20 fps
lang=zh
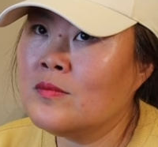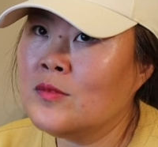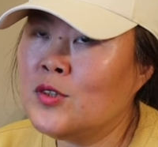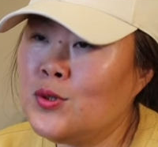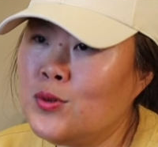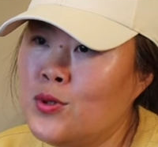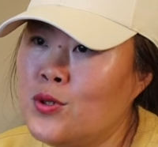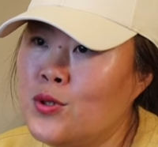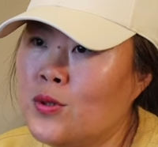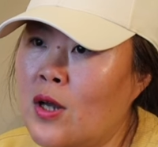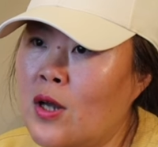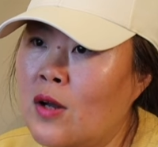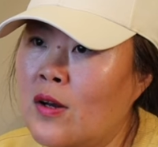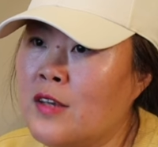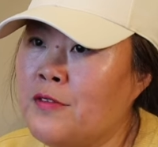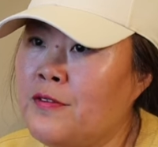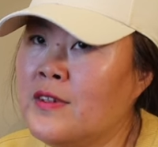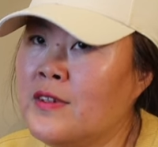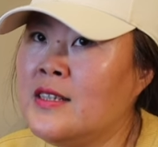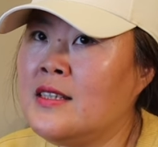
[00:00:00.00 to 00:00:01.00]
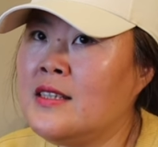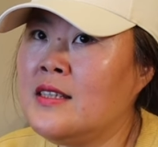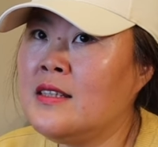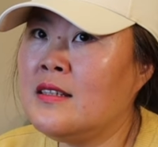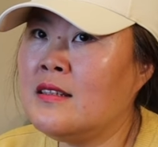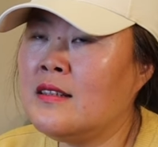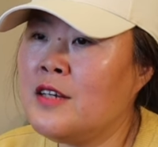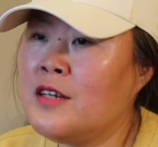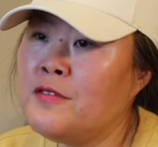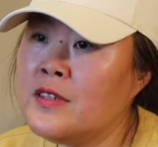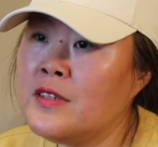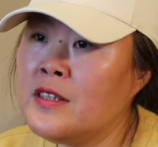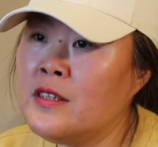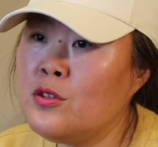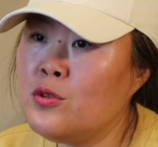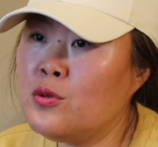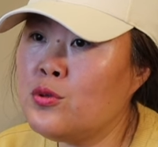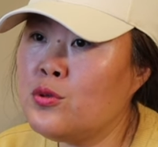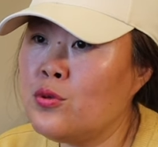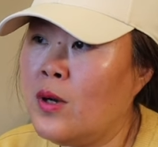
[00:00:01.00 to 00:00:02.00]
就收到了一封信，那封信
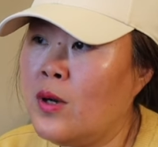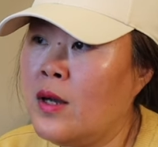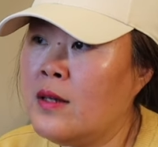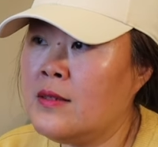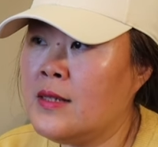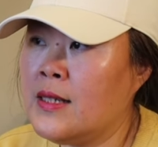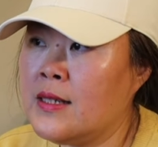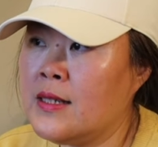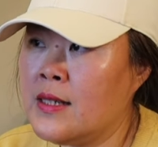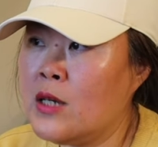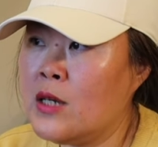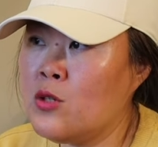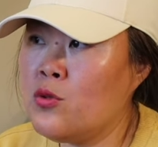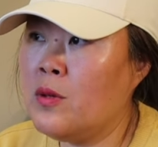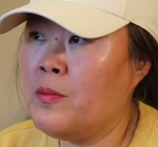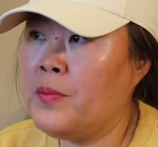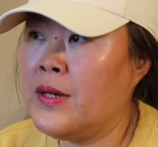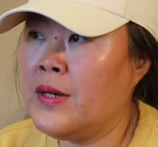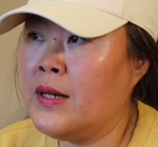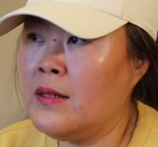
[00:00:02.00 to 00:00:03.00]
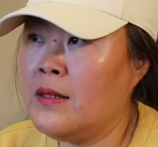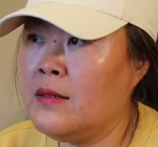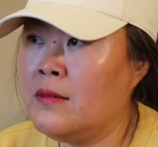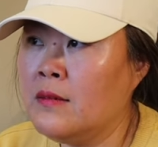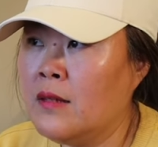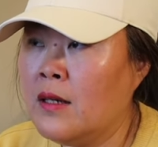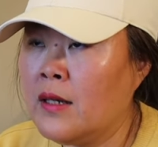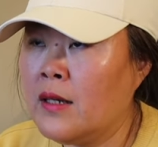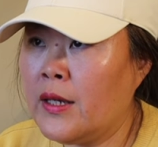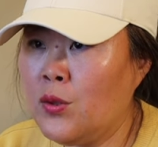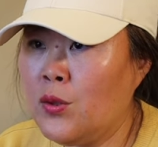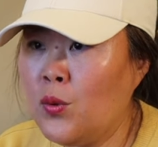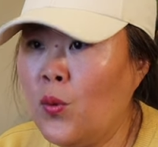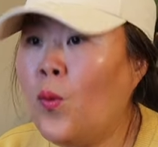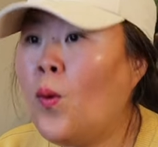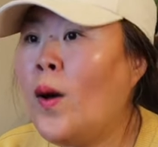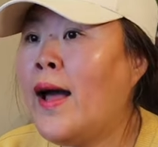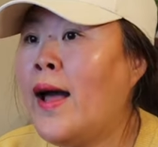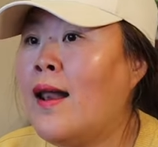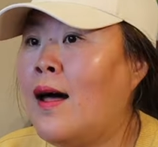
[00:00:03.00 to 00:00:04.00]
就说这个纱窗被人给弄
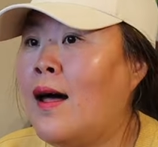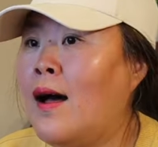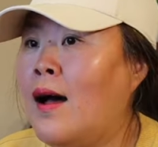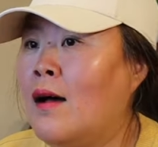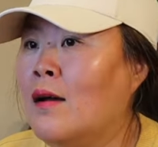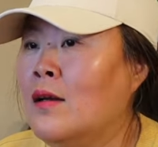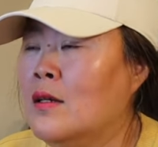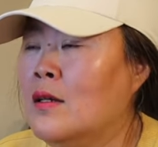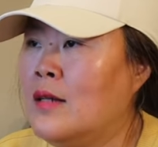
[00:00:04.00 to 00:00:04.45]
坏了。